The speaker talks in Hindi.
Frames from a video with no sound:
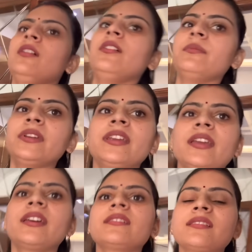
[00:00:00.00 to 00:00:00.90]
और मैं ये
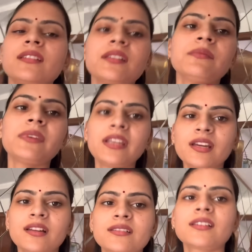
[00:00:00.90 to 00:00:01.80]
कह रही थी ना कि मैंने
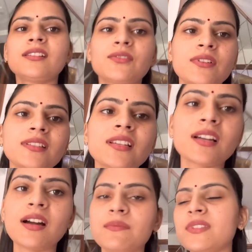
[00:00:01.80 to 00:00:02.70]
आजकल थोड़ा सा
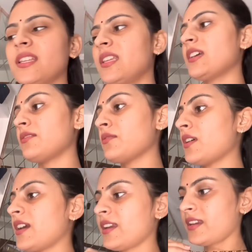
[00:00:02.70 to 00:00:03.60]
काम से लिया हुआ